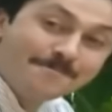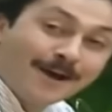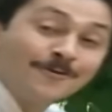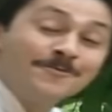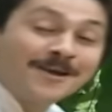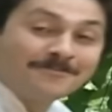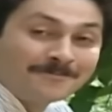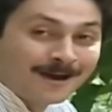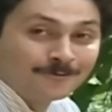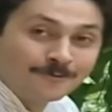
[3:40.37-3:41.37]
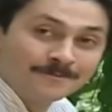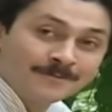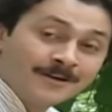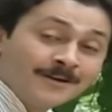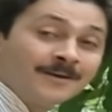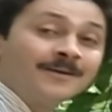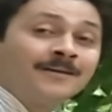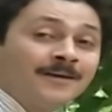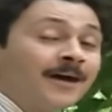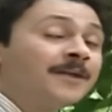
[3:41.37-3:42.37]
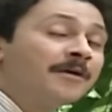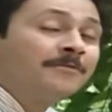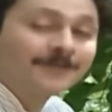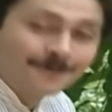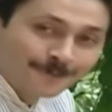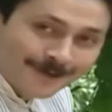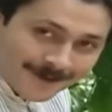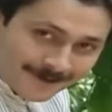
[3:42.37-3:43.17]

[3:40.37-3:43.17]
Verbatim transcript: معلوم يا ابي معلوم انا ما بقدر اقول